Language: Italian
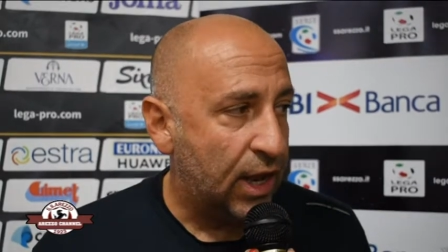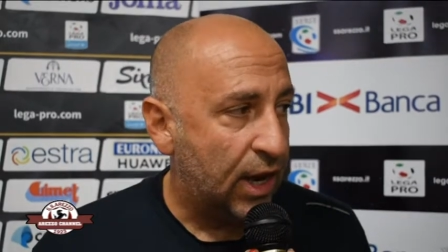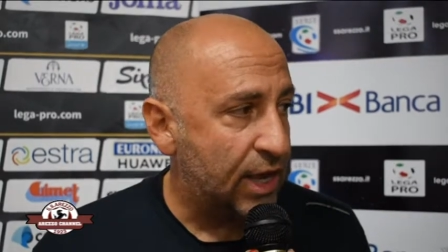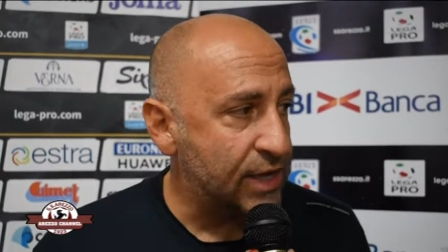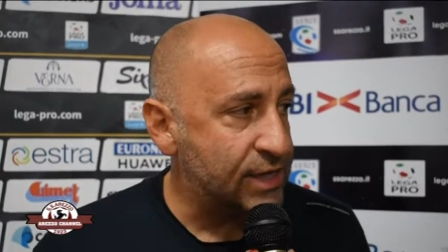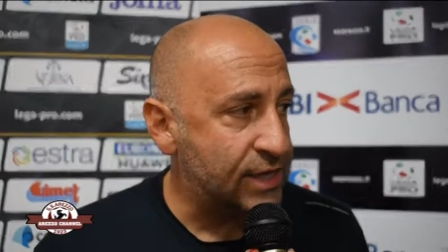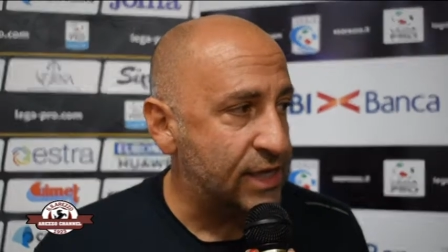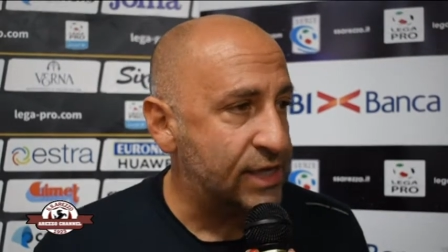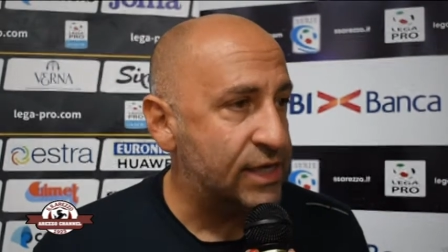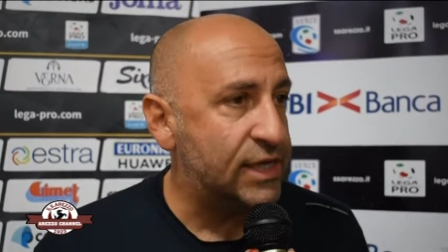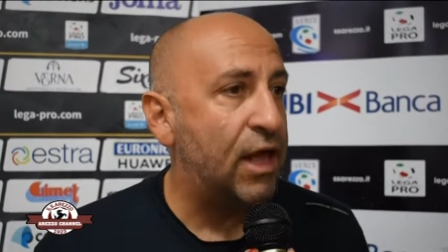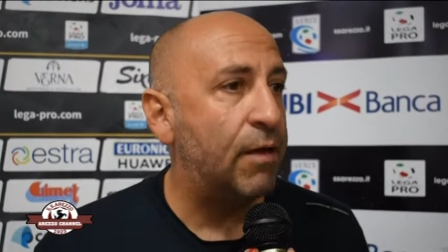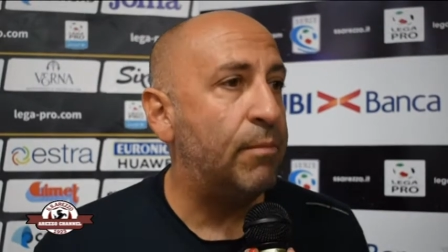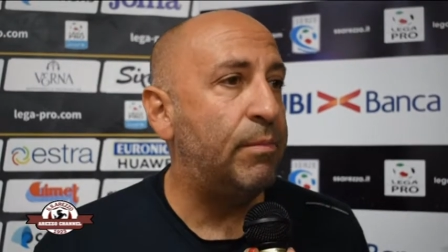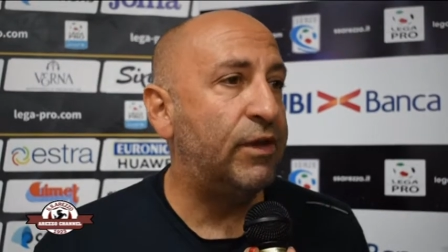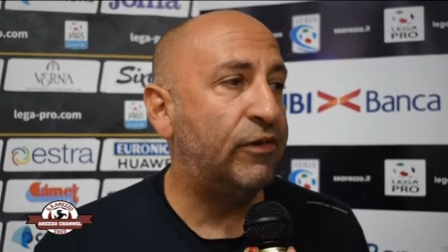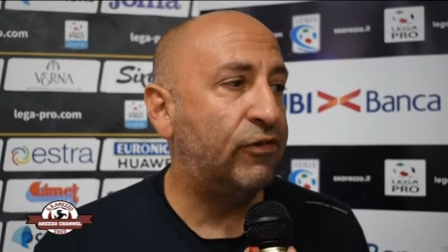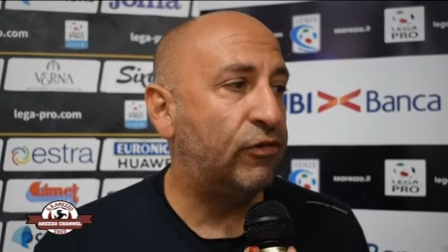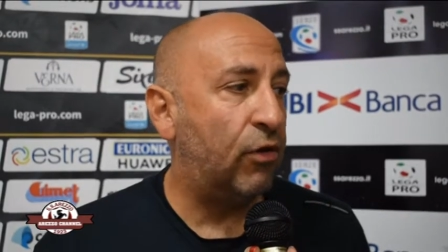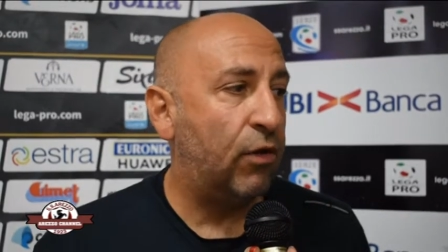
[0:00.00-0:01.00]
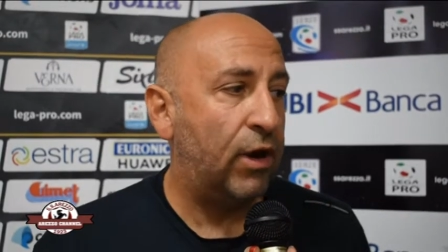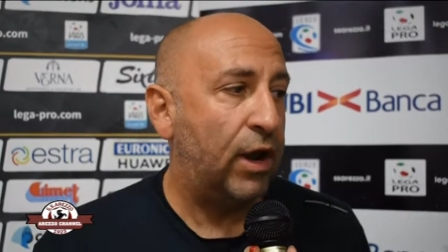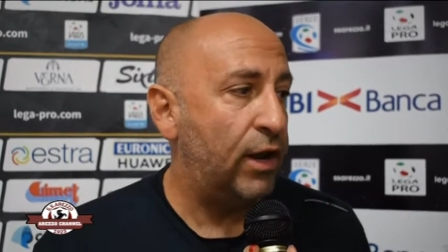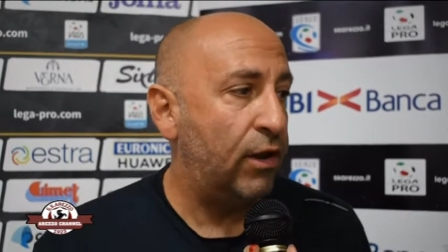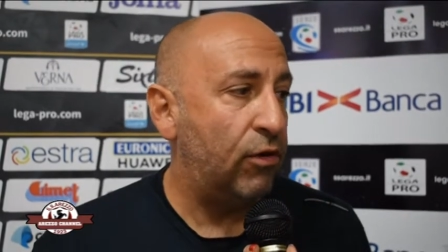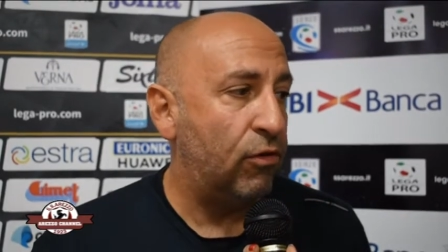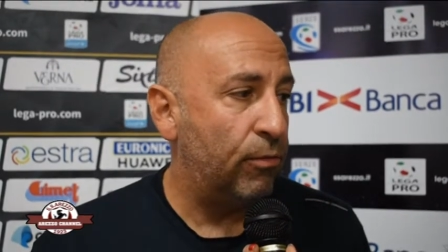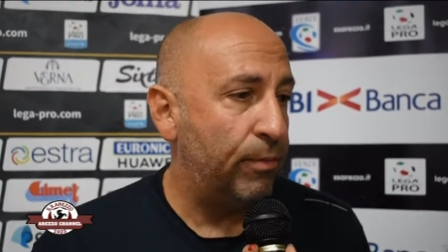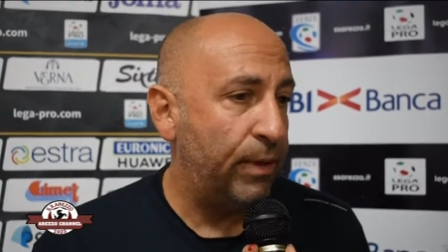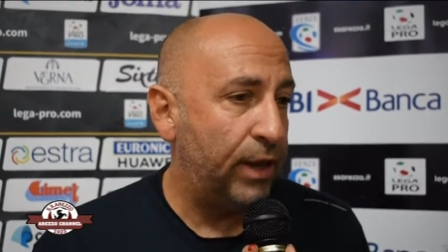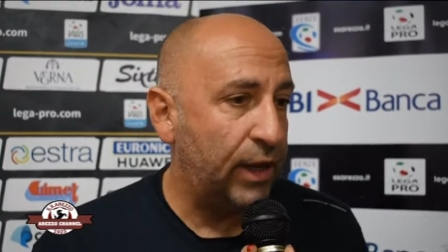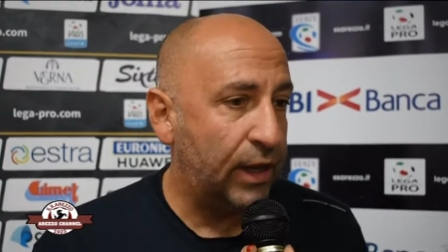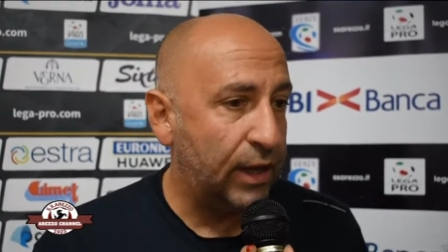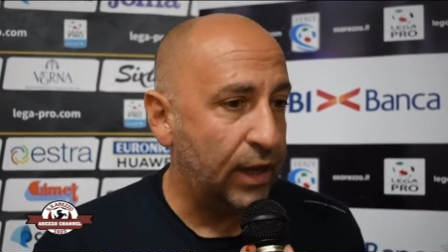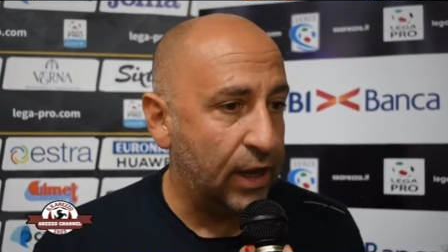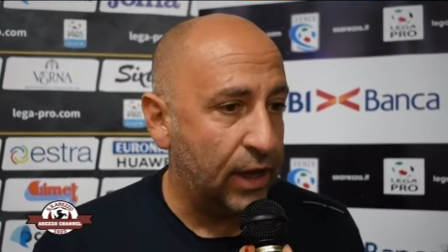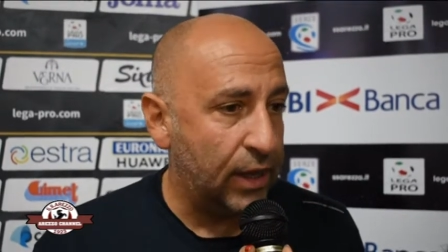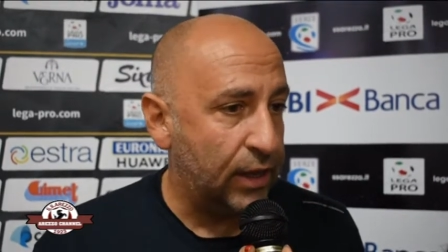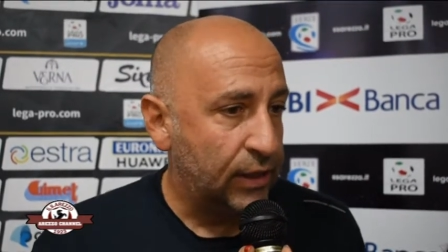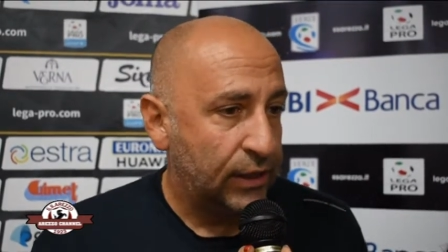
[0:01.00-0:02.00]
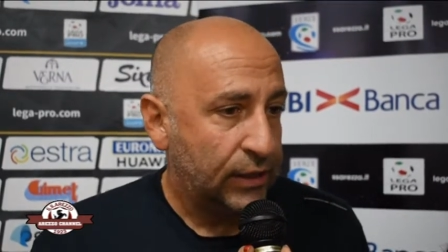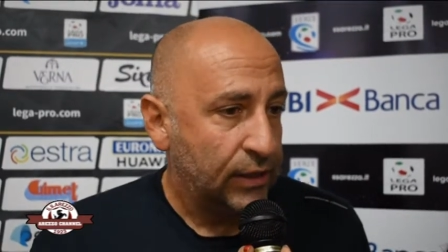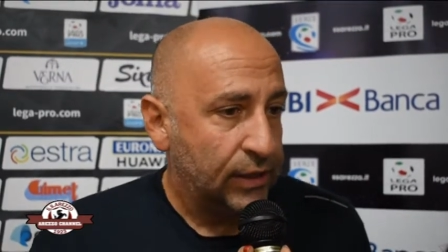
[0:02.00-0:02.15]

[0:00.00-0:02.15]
la stessa Albissola di domenica,